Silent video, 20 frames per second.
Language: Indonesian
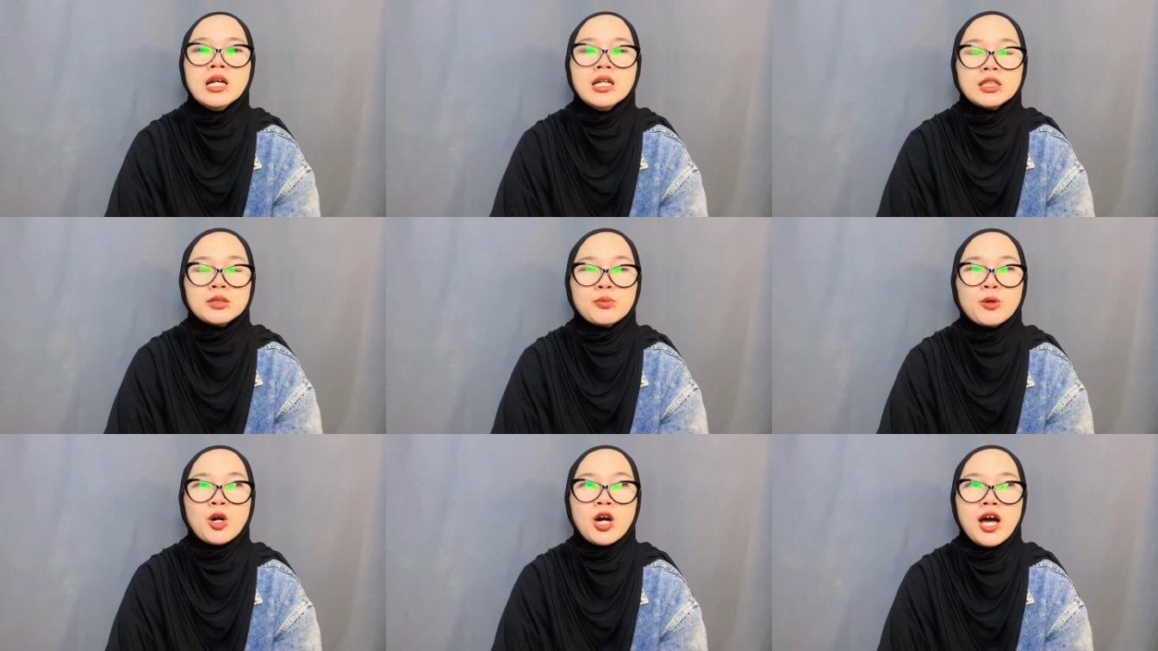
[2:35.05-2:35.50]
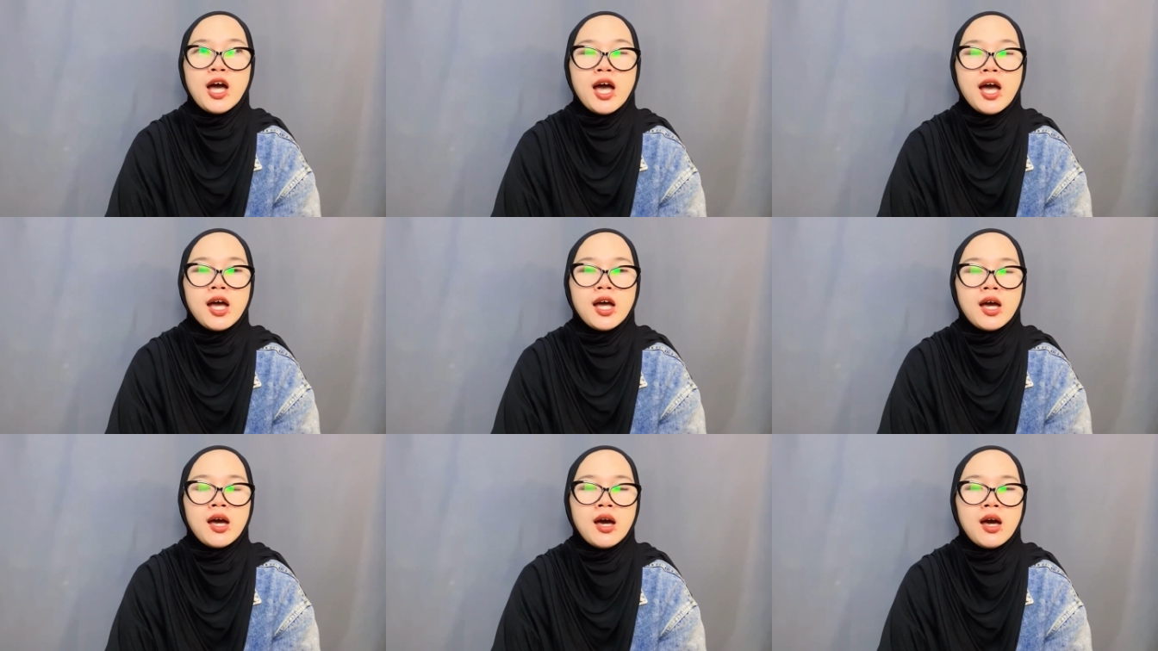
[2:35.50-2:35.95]

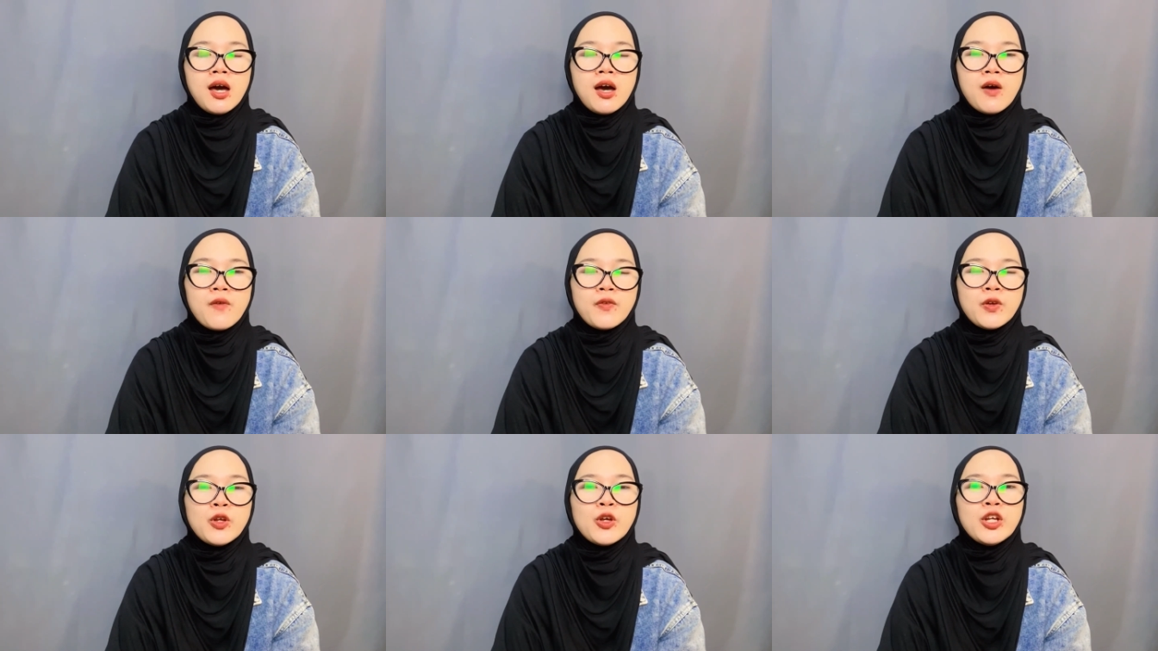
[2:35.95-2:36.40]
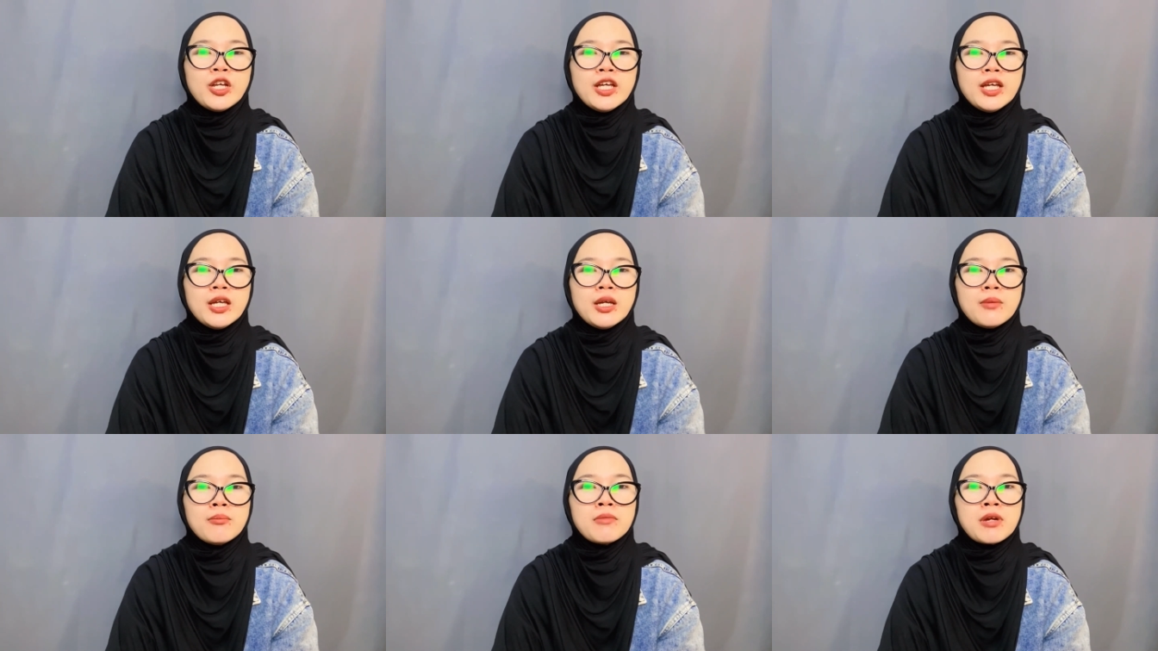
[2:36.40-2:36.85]
Semoga uh, video
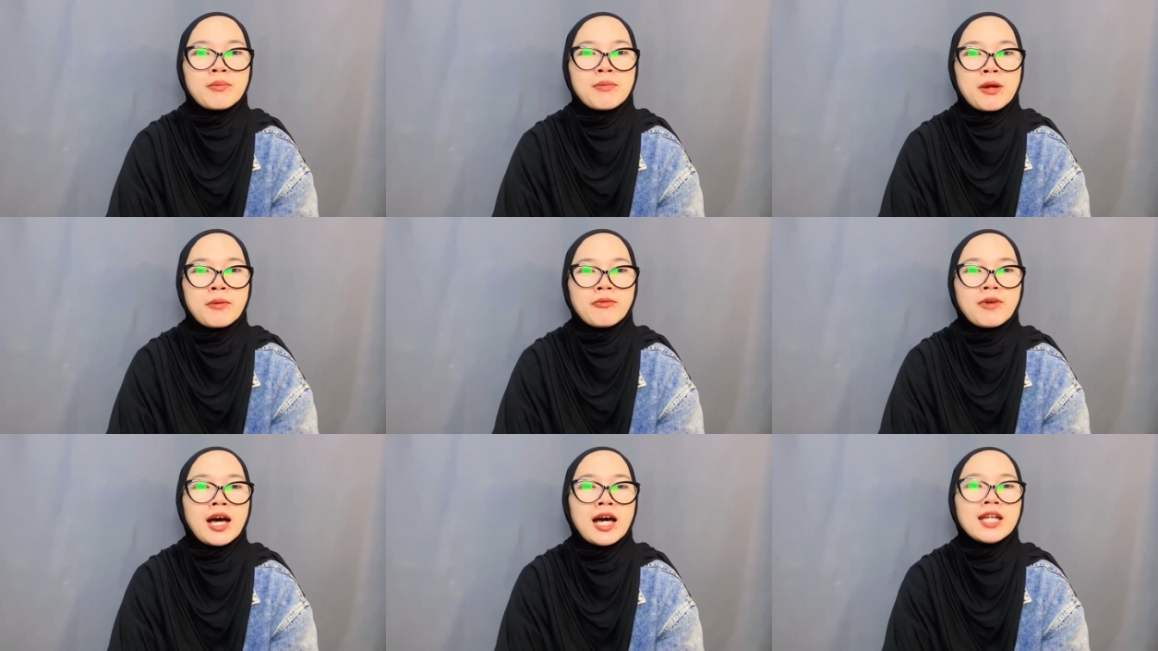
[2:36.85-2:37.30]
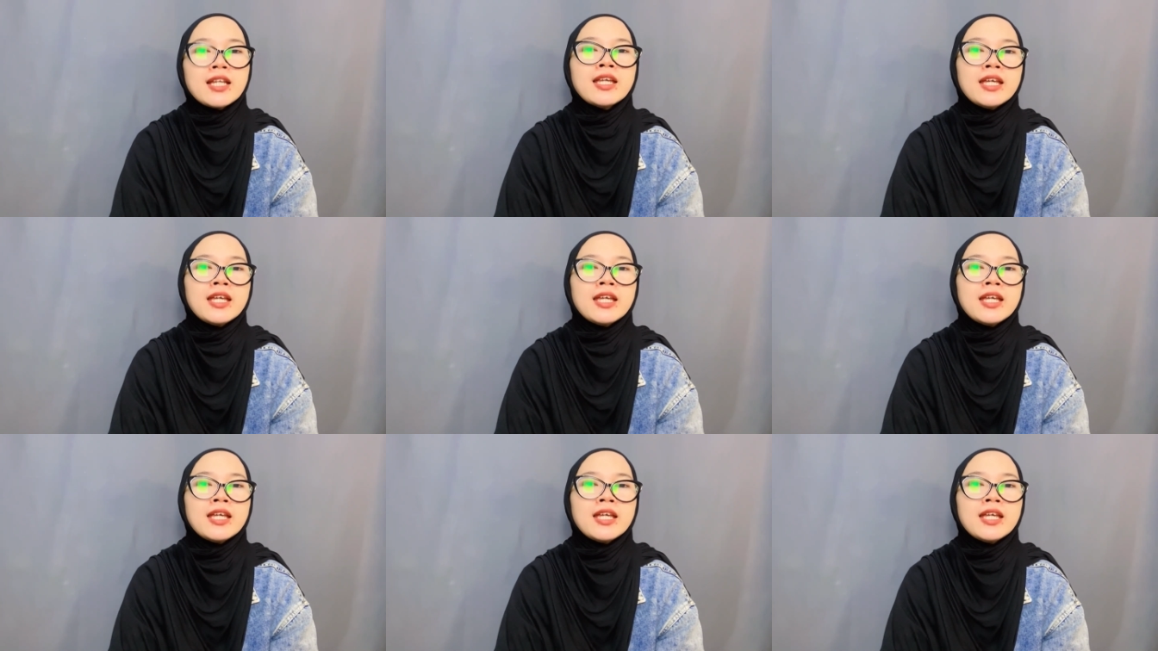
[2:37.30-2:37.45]
ini bermanfaat